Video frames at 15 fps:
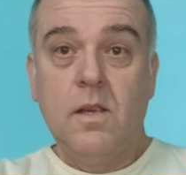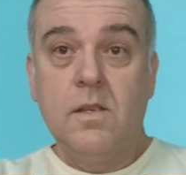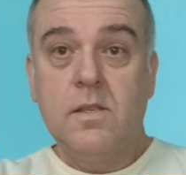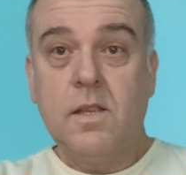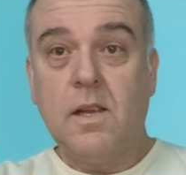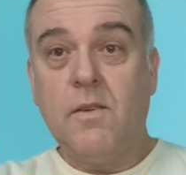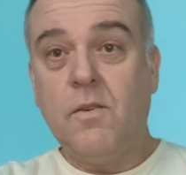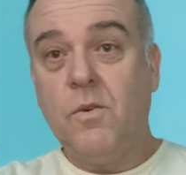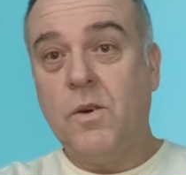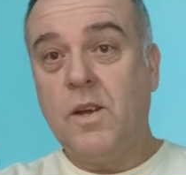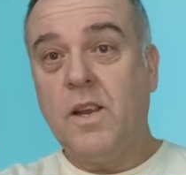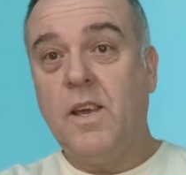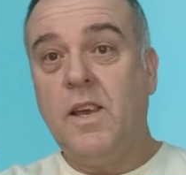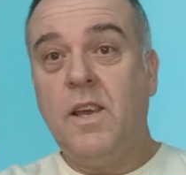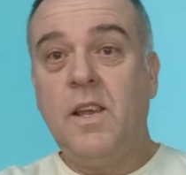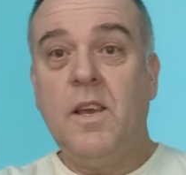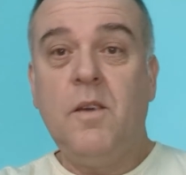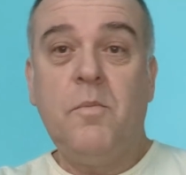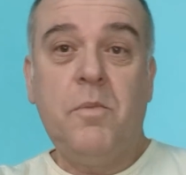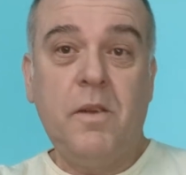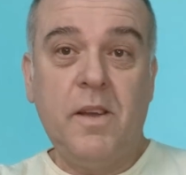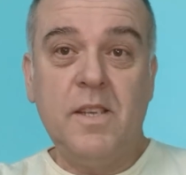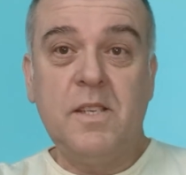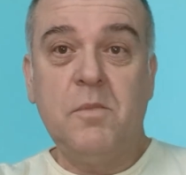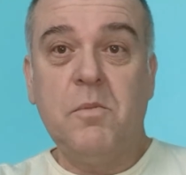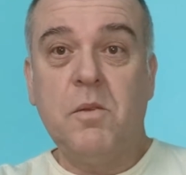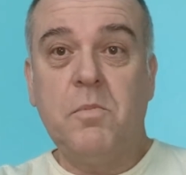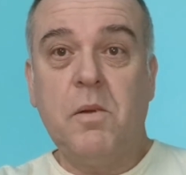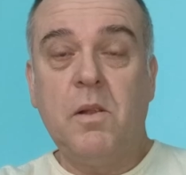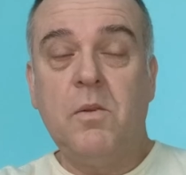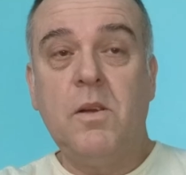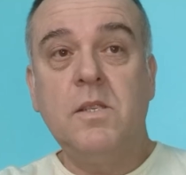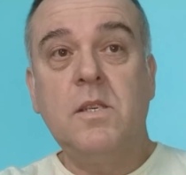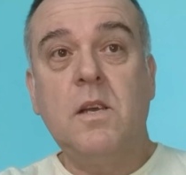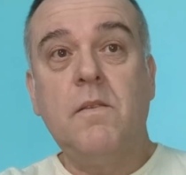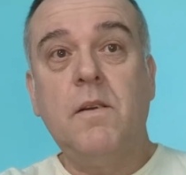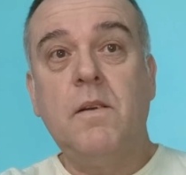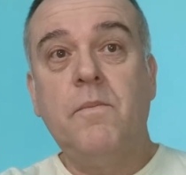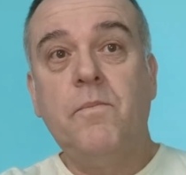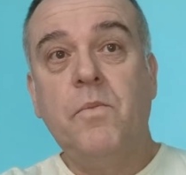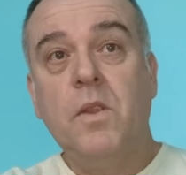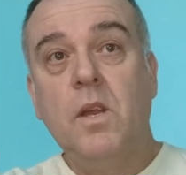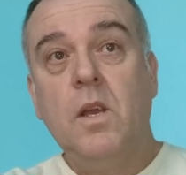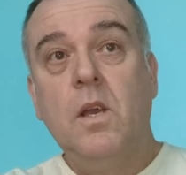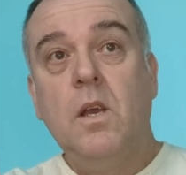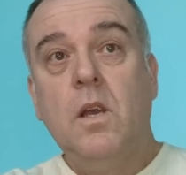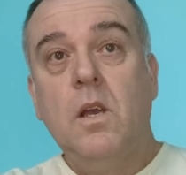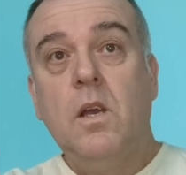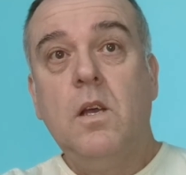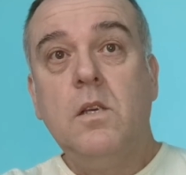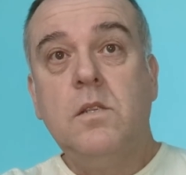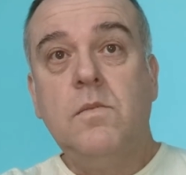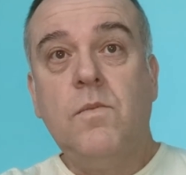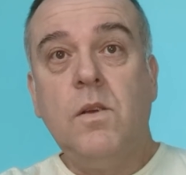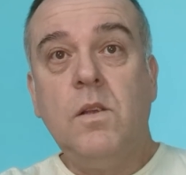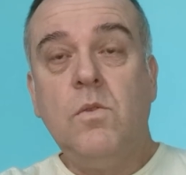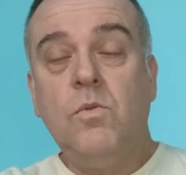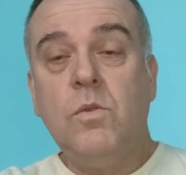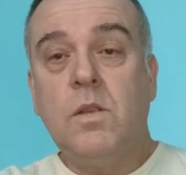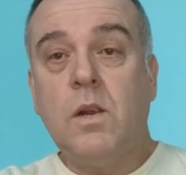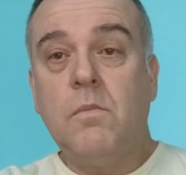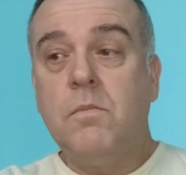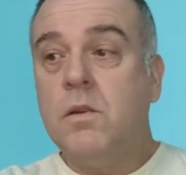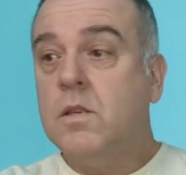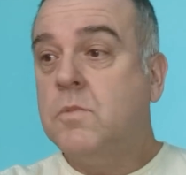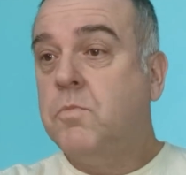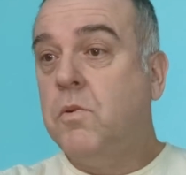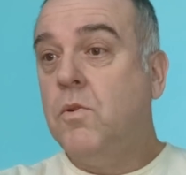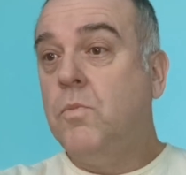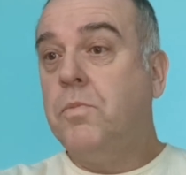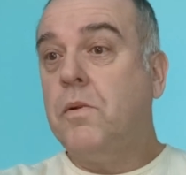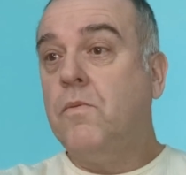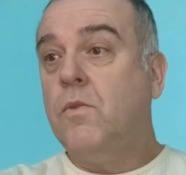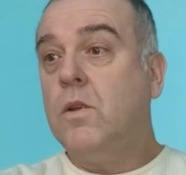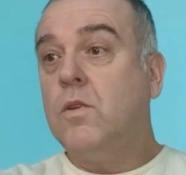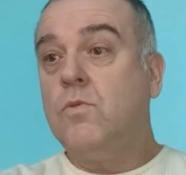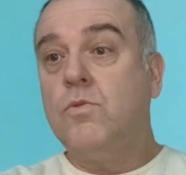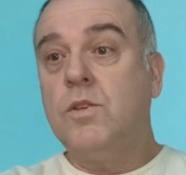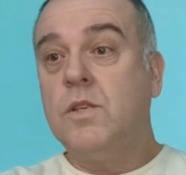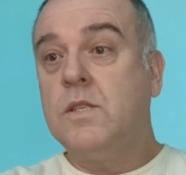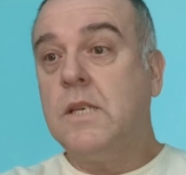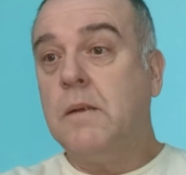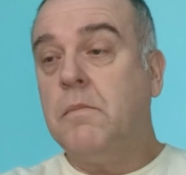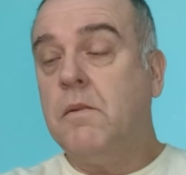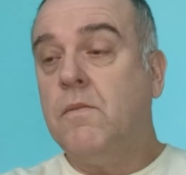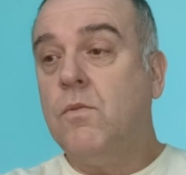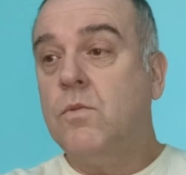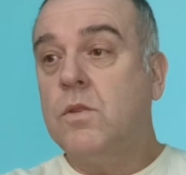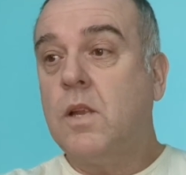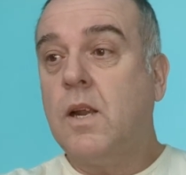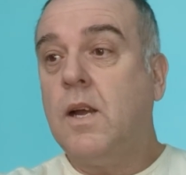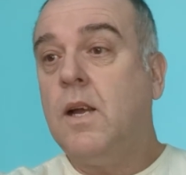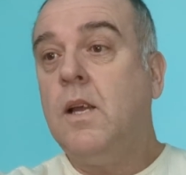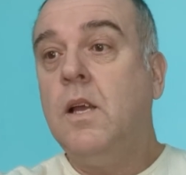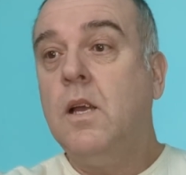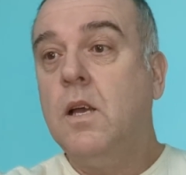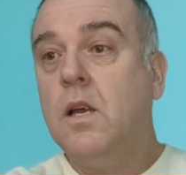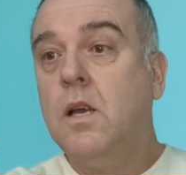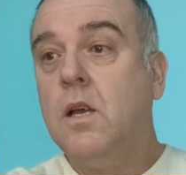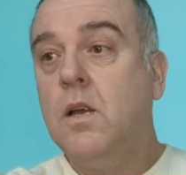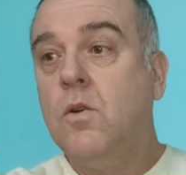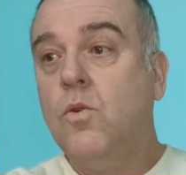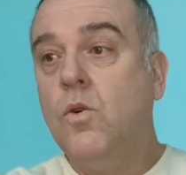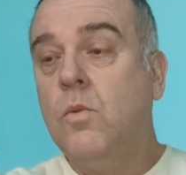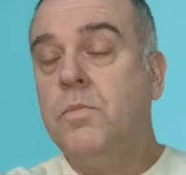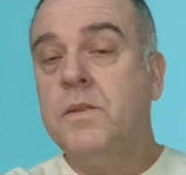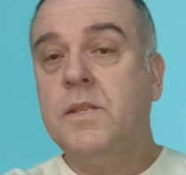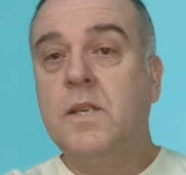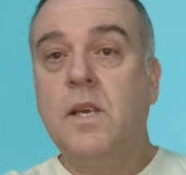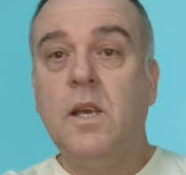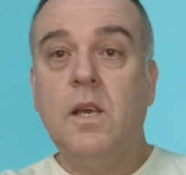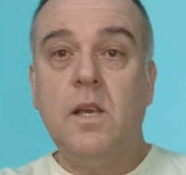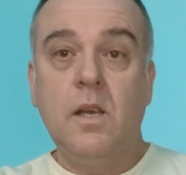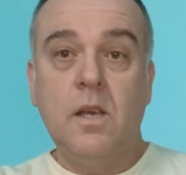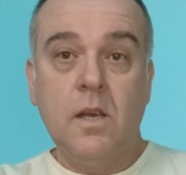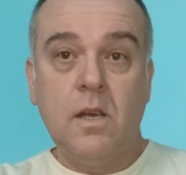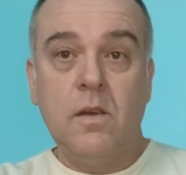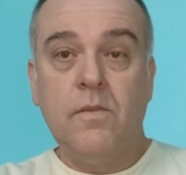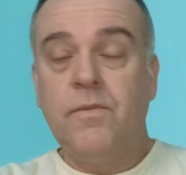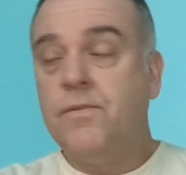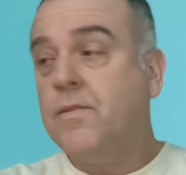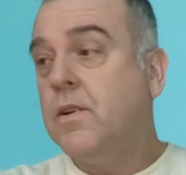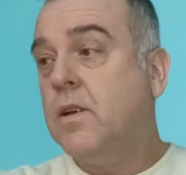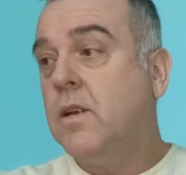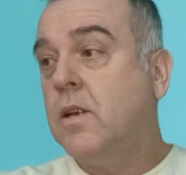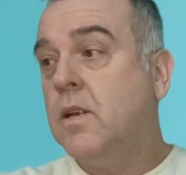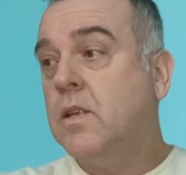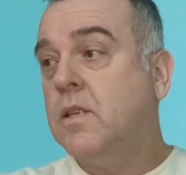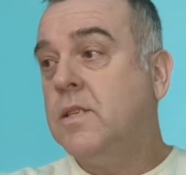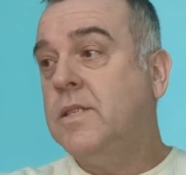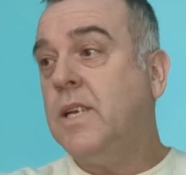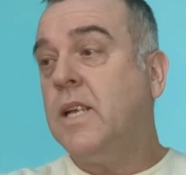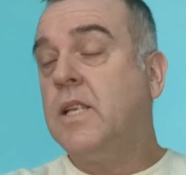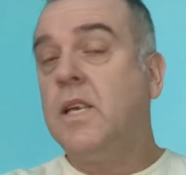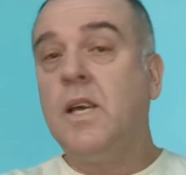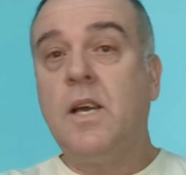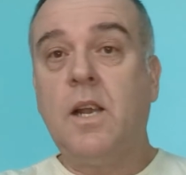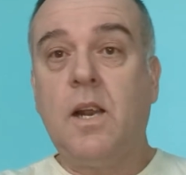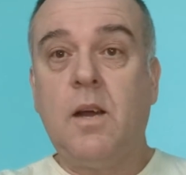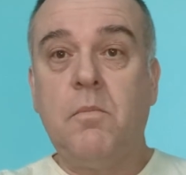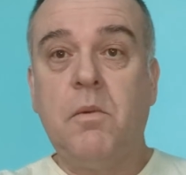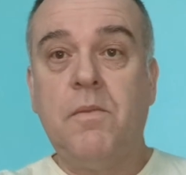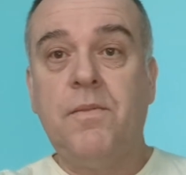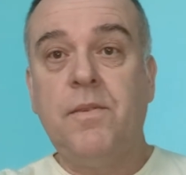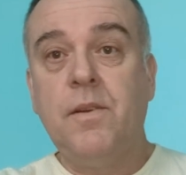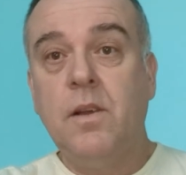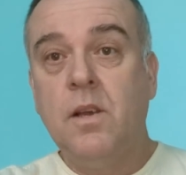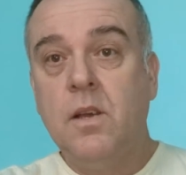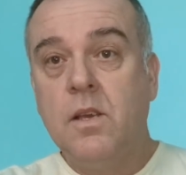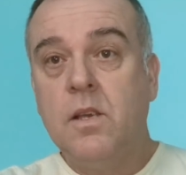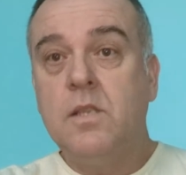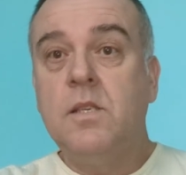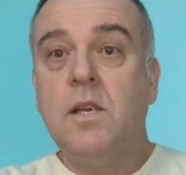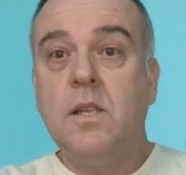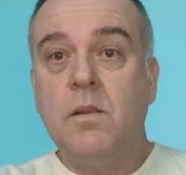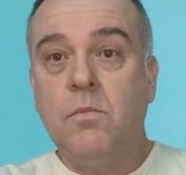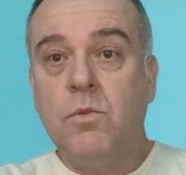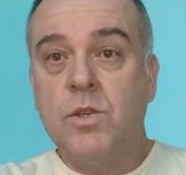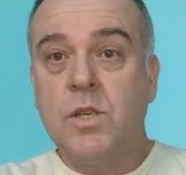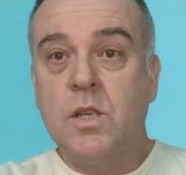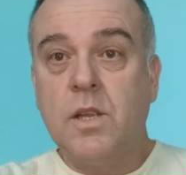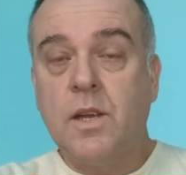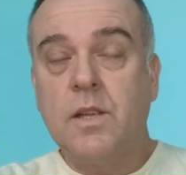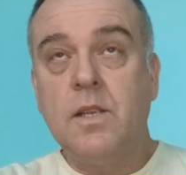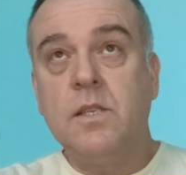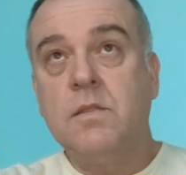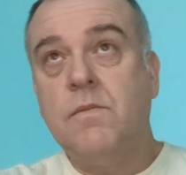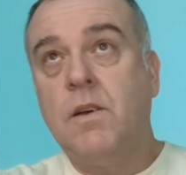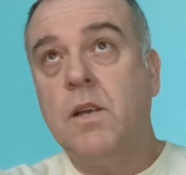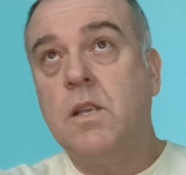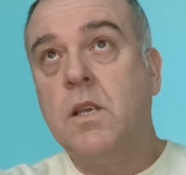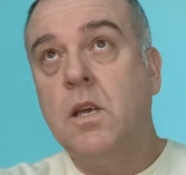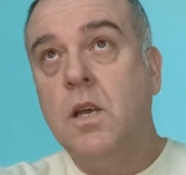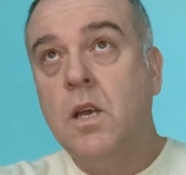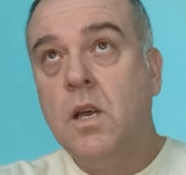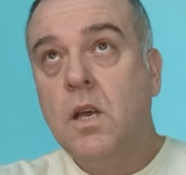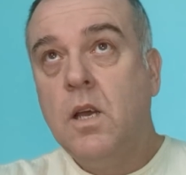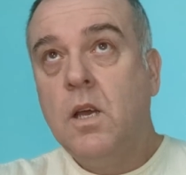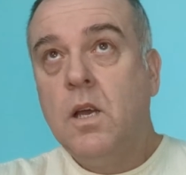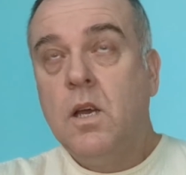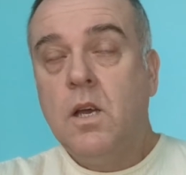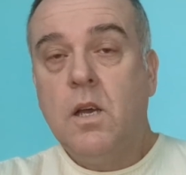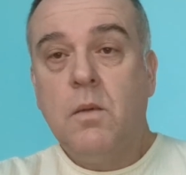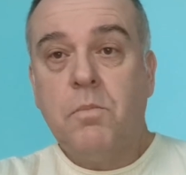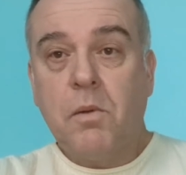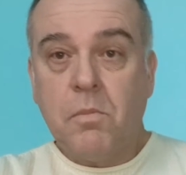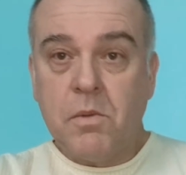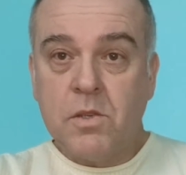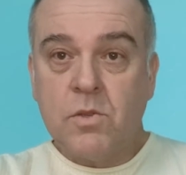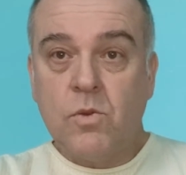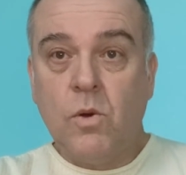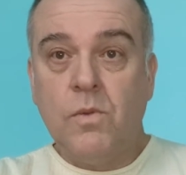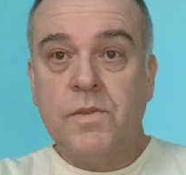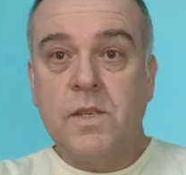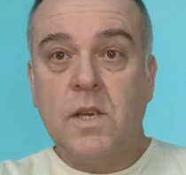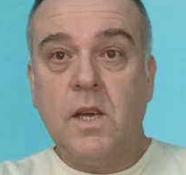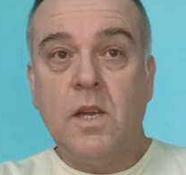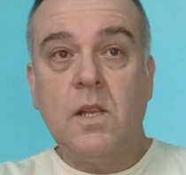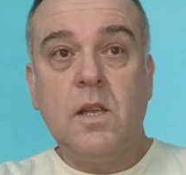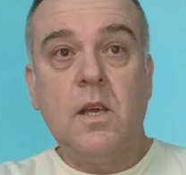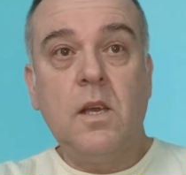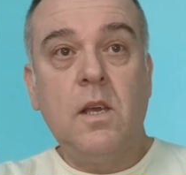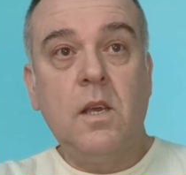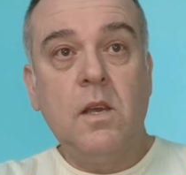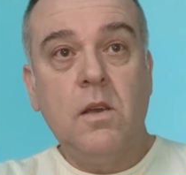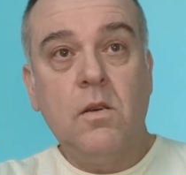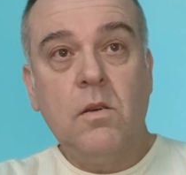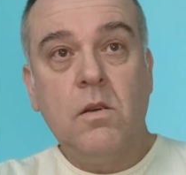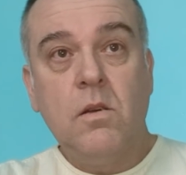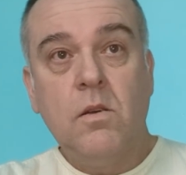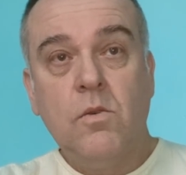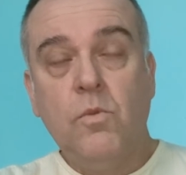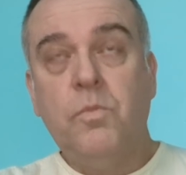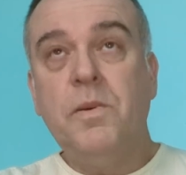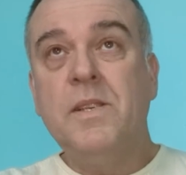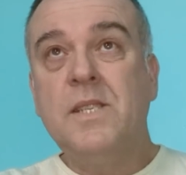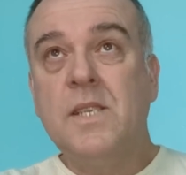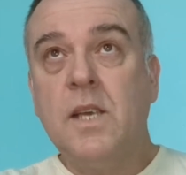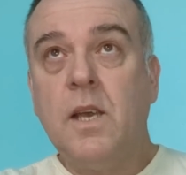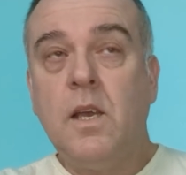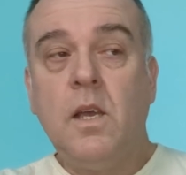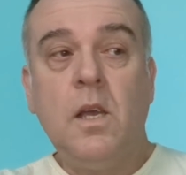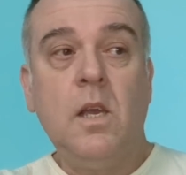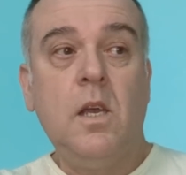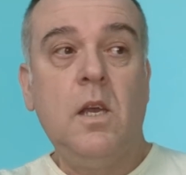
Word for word: Слава Украине! Привет всем от Полонского. Э, сегодня утром СБУ проводит уже с самого утра э, обыски э, в десятки храмов, если это можно так назвать, промосковской этой УПЦ,